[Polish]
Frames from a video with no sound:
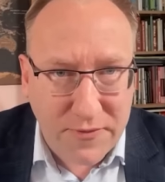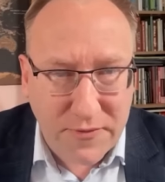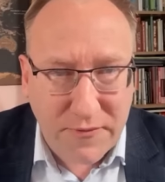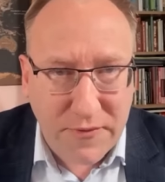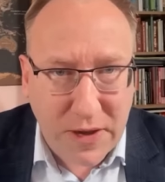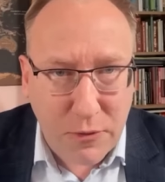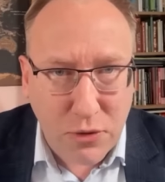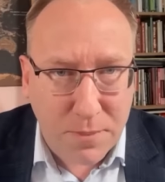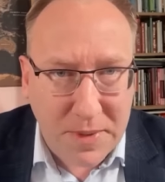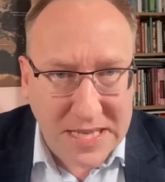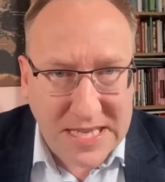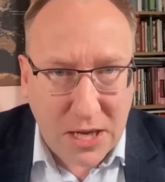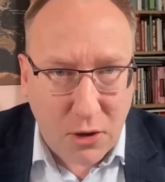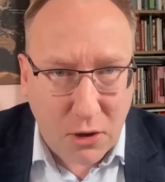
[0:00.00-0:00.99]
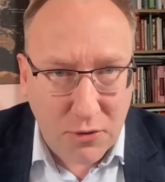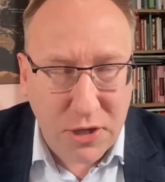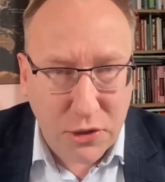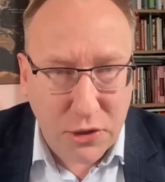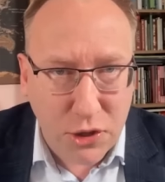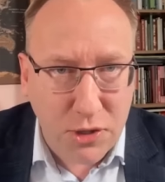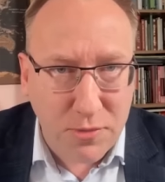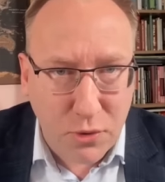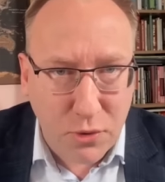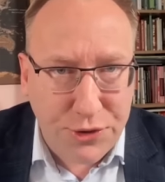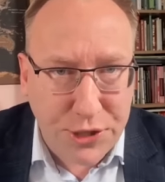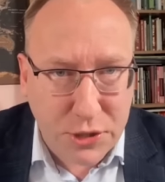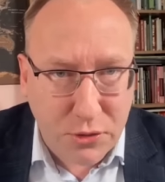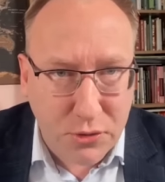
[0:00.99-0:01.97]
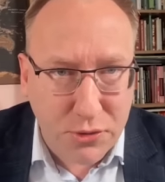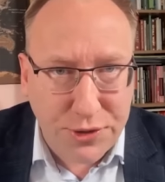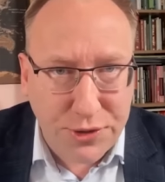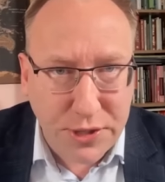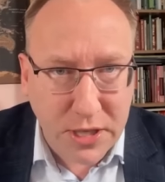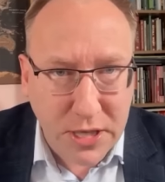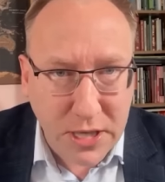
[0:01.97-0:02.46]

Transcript: w, Europie Zachodniej, czyli multikulti.